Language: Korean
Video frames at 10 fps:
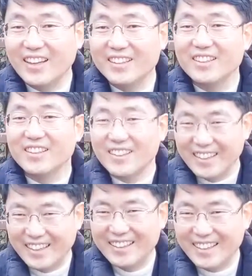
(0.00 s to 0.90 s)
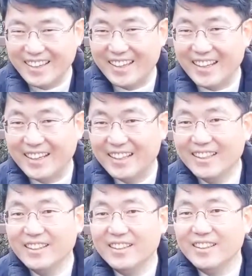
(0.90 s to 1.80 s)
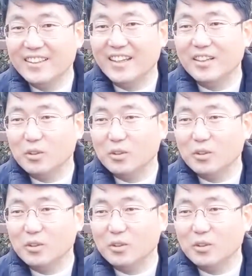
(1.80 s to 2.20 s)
동성로면은 예, 예 대구에 그거잖아요.